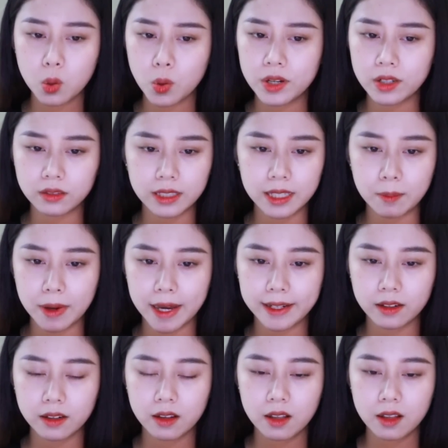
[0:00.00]
Cô đừng tìm
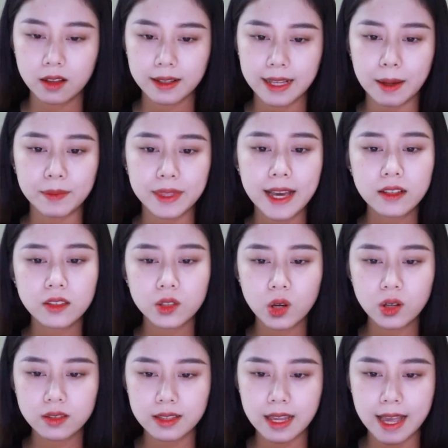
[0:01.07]
anh, Cảm giác
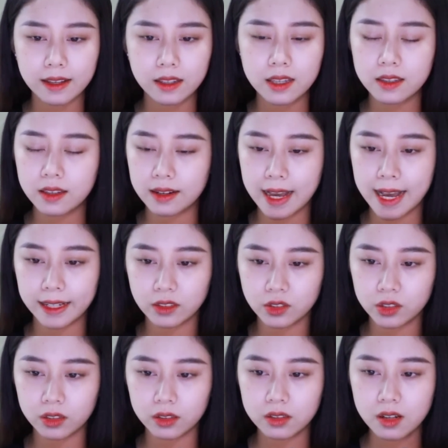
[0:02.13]
xót xa khi nhìn hàng
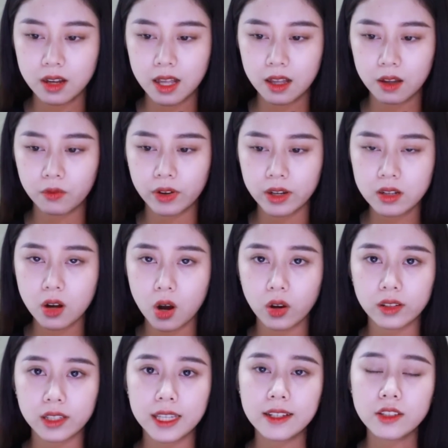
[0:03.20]
chữ vẫn
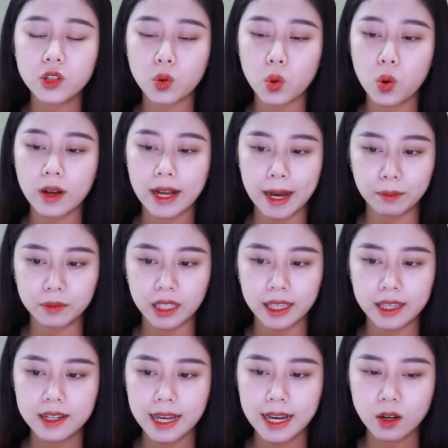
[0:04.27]
còn khiến cho cô cảm
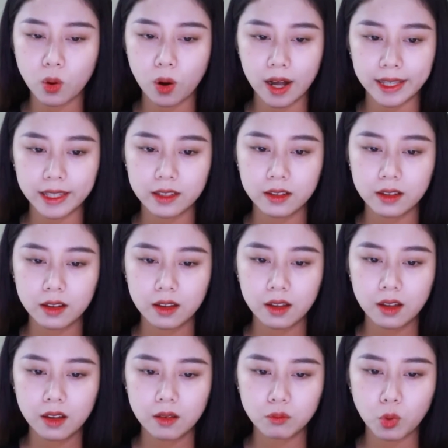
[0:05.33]
thấy khắc khoải.
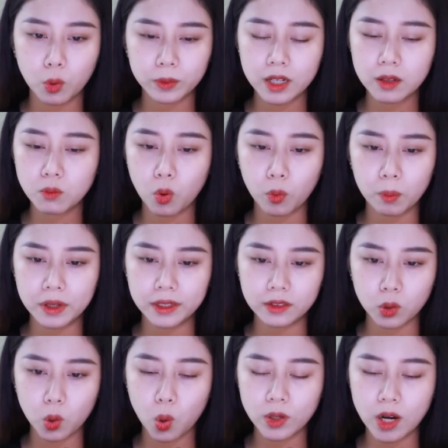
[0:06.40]
Một thân một
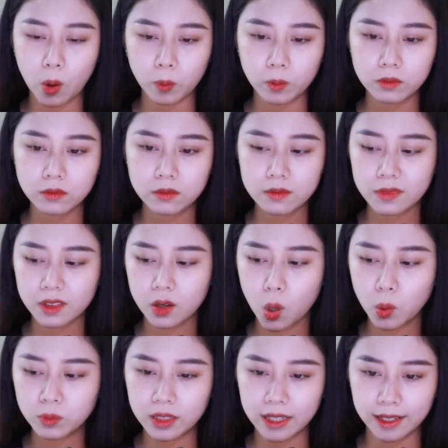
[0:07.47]
mình cô độc,
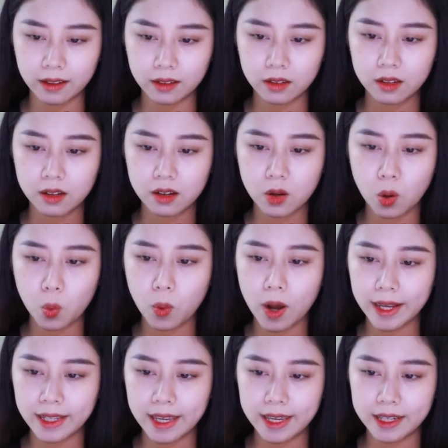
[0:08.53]
không tiện, không
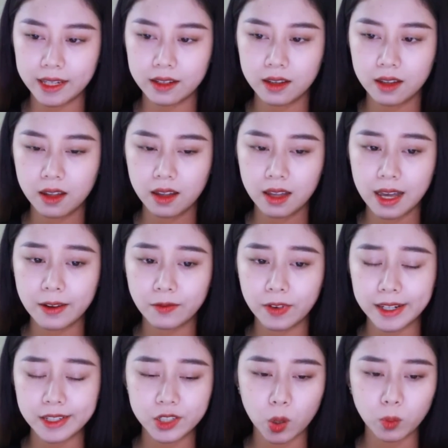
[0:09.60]
quan hệ, anh
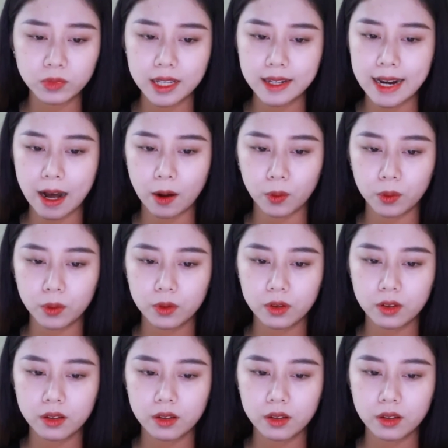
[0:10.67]
phải sống thế nào?